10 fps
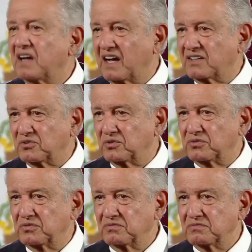
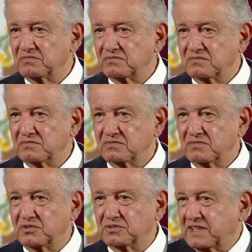actos
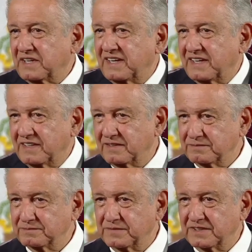los que quieran
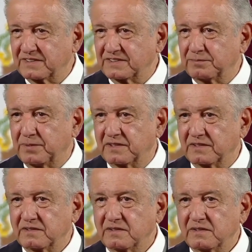participar,
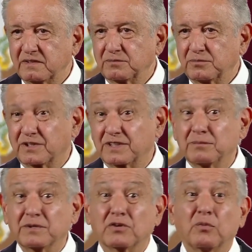porque
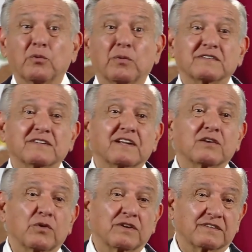también como va a ser
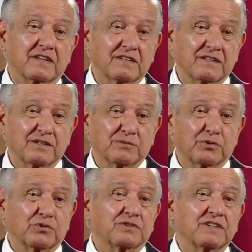encuesta,
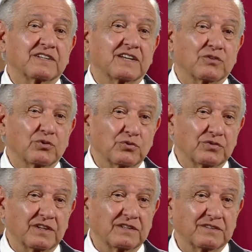pues los tienen que
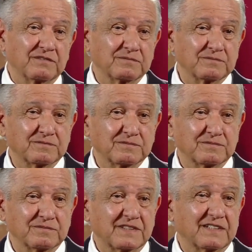conocer,
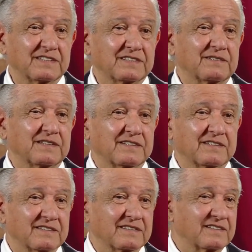tienen que saber
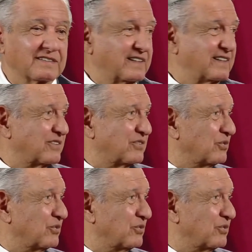quiénes